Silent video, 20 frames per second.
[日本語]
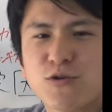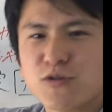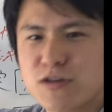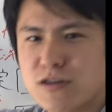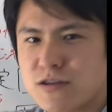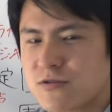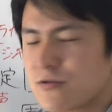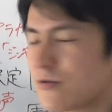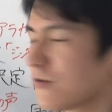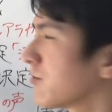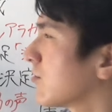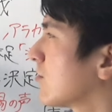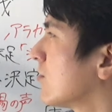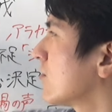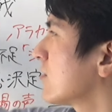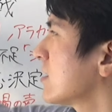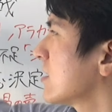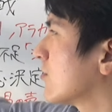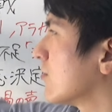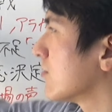とインドのとこ
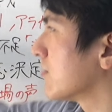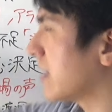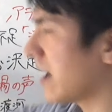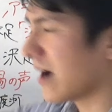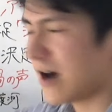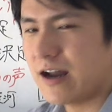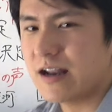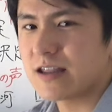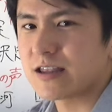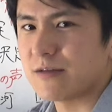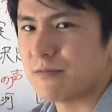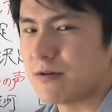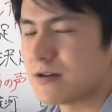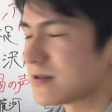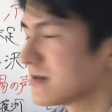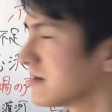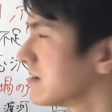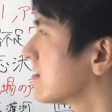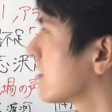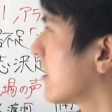ろにこう流れてま
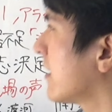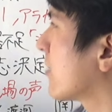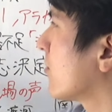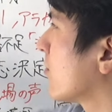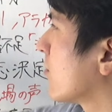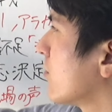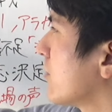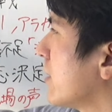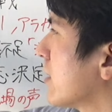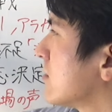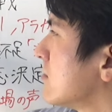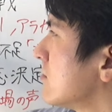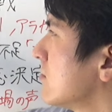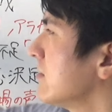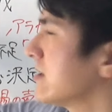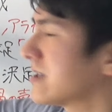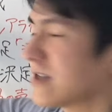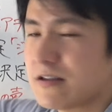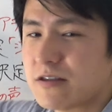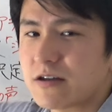す。えここね、
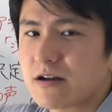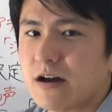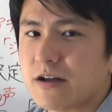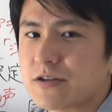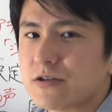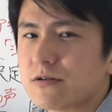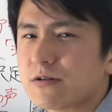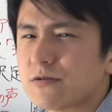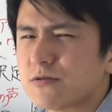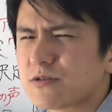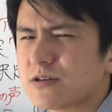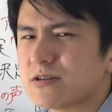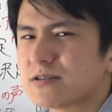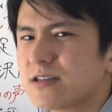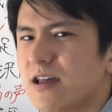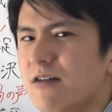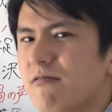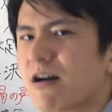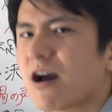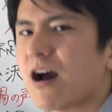黒い線で書いてるけど、実
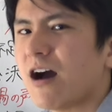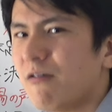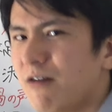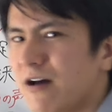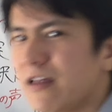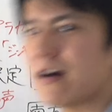際は川